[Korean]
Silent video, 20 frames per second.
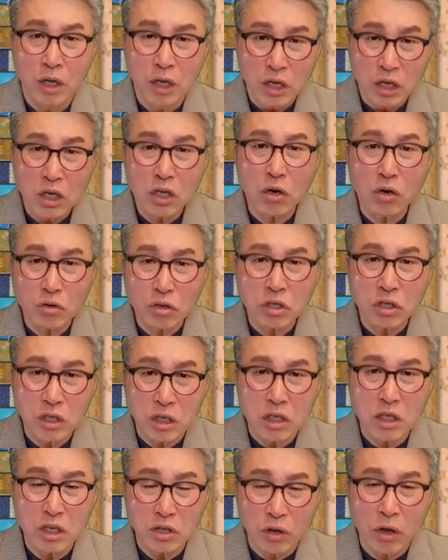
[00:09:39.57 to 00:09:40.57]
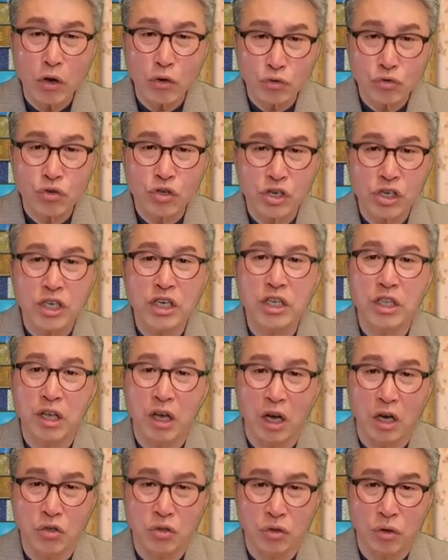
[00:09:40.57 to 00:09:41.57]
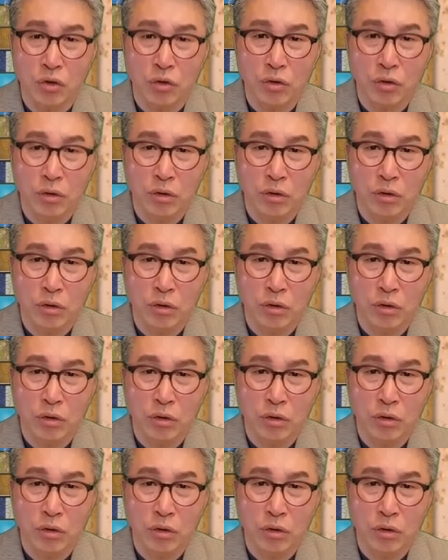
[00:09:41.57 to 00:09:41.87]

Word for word: 이런 신이 되어 주길 기대하죠.